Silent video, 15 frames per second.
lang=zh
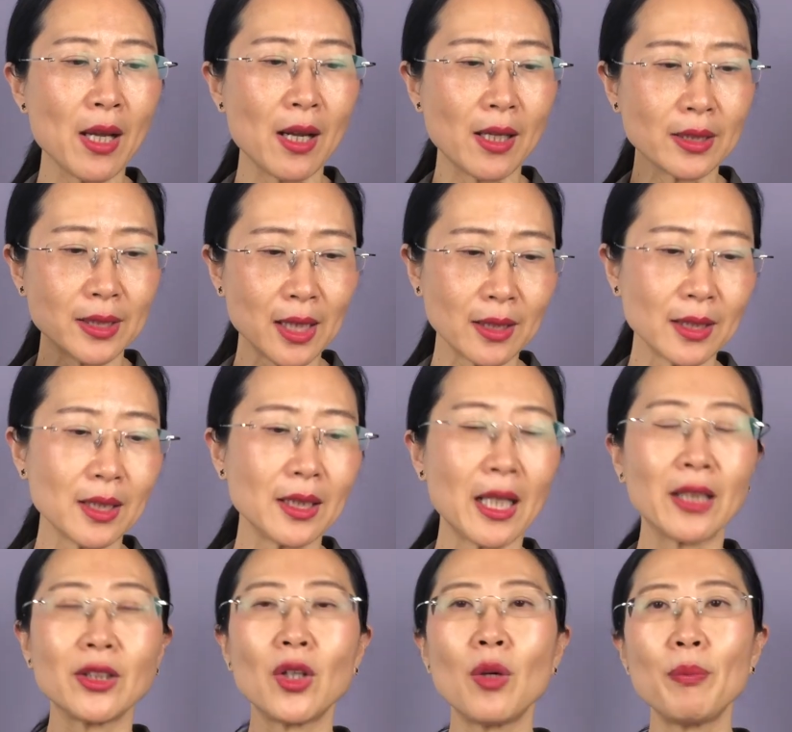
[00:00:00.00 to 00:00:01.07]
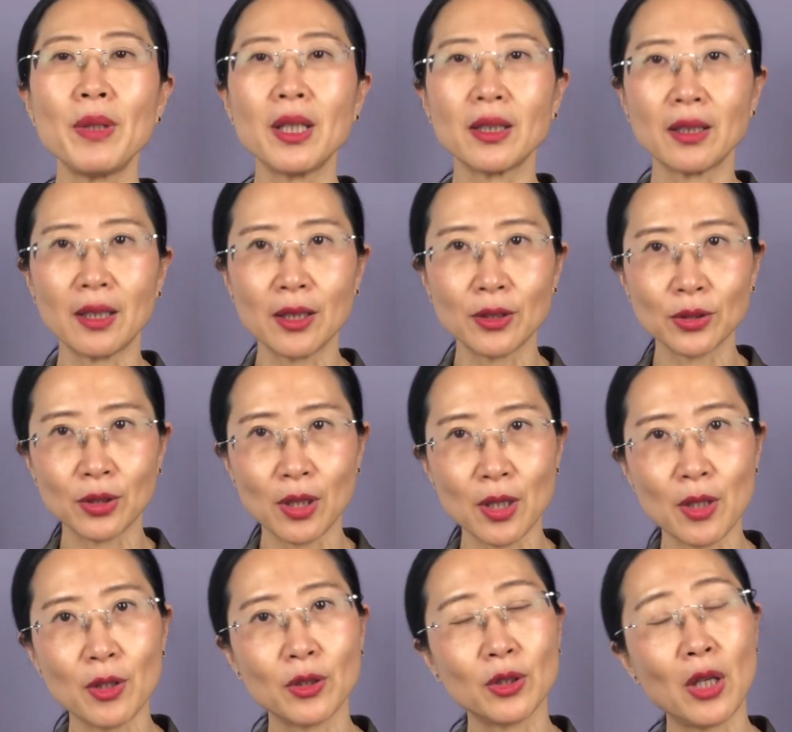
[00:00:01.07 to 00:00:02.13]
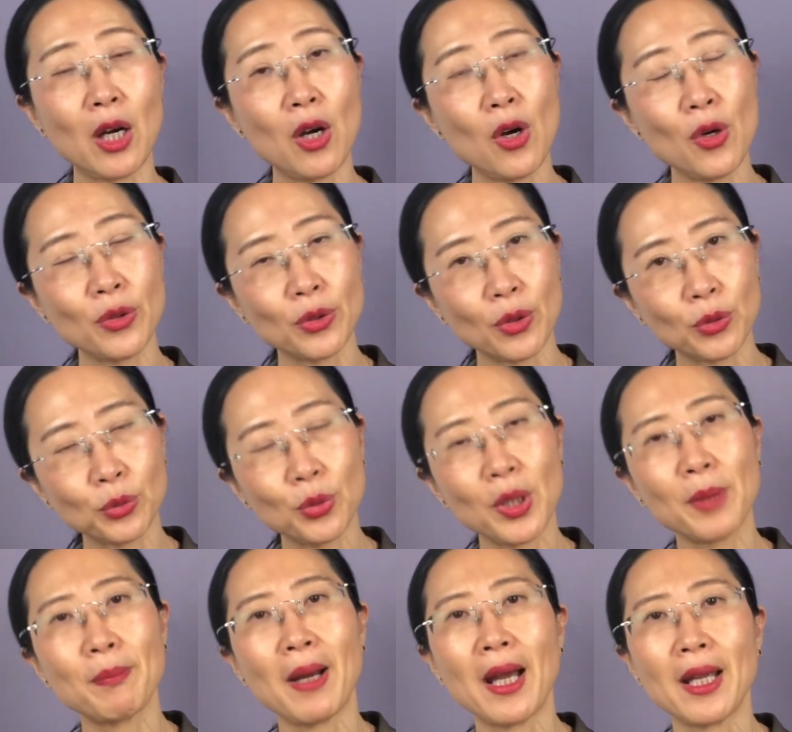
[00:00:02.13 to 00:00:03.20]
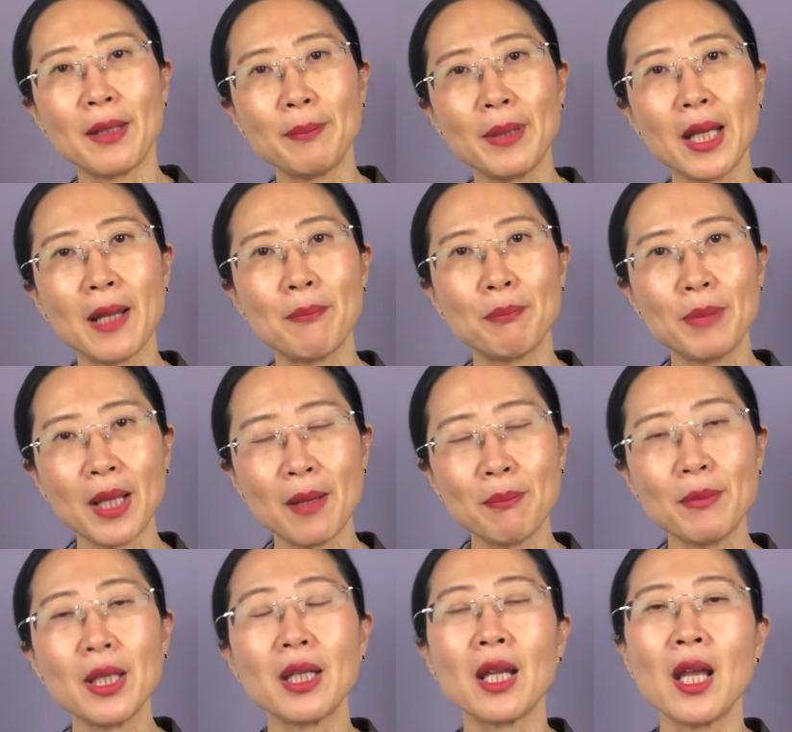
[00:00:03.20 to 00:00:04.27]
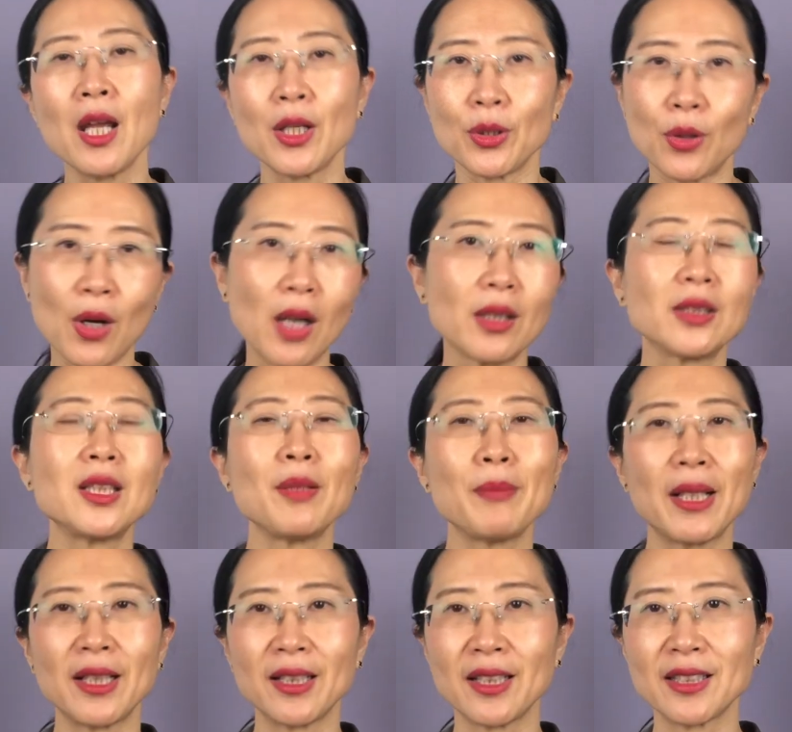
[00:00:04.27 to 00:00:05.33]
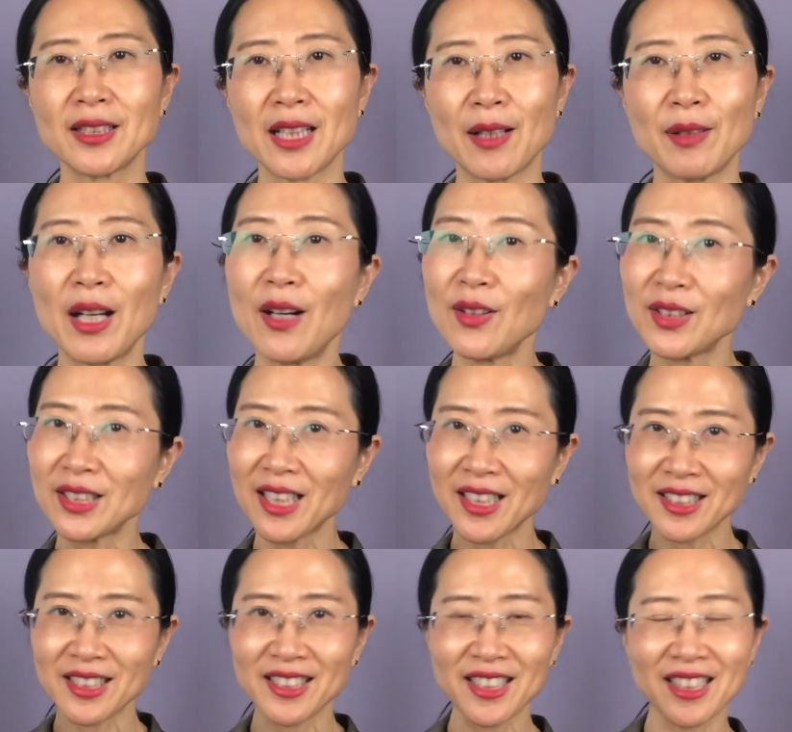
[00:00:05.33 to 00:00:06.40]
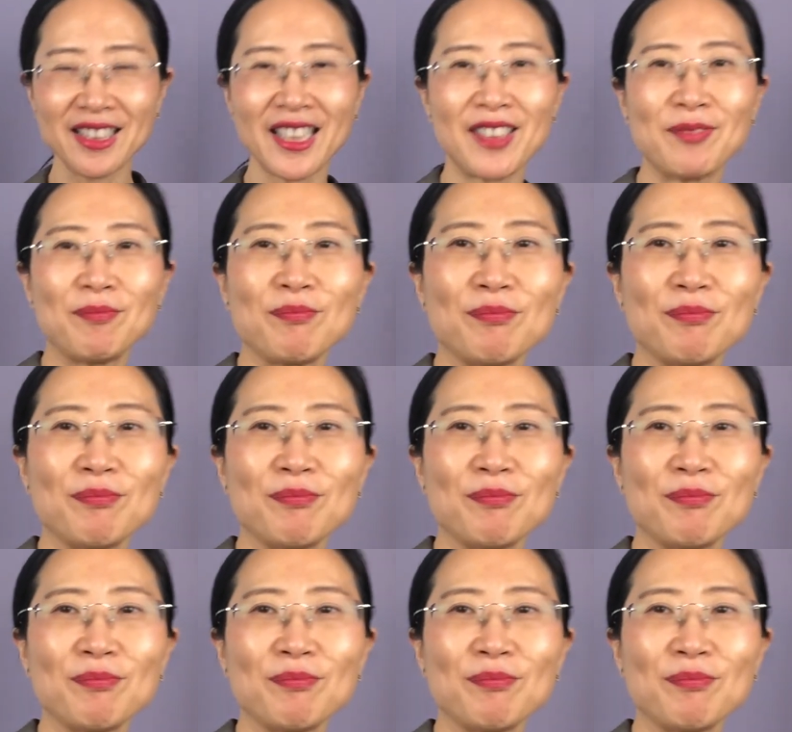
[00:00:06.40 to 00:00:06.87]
呃，降低糖尿病，啊，呃，然后有对排便便秘有很正面的影响。好，下期再见。